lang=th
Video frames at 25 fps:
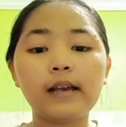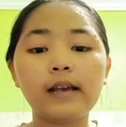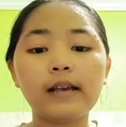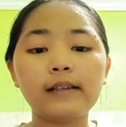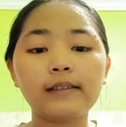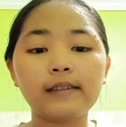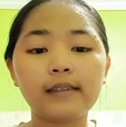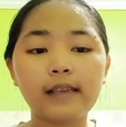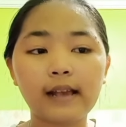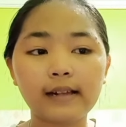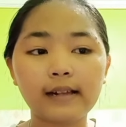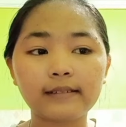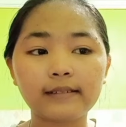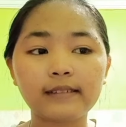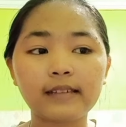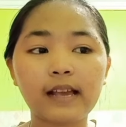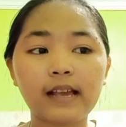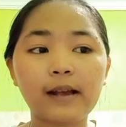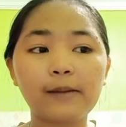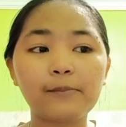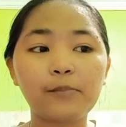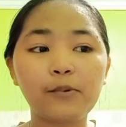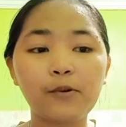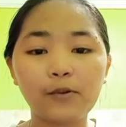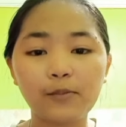อยากจะพู
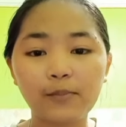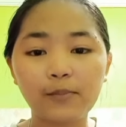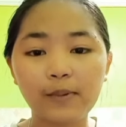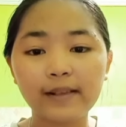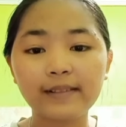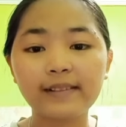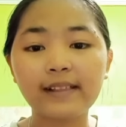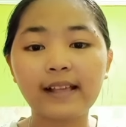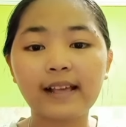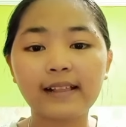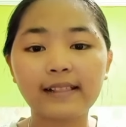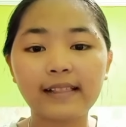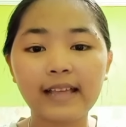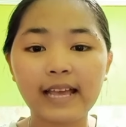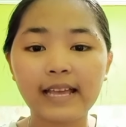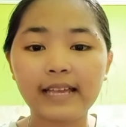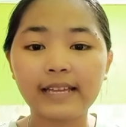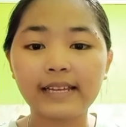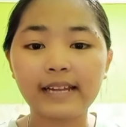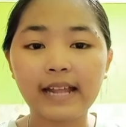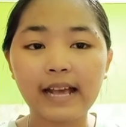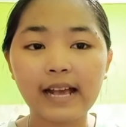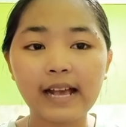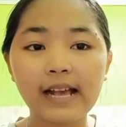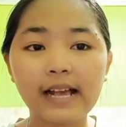ดภาษาไทย
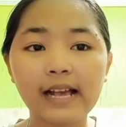ได้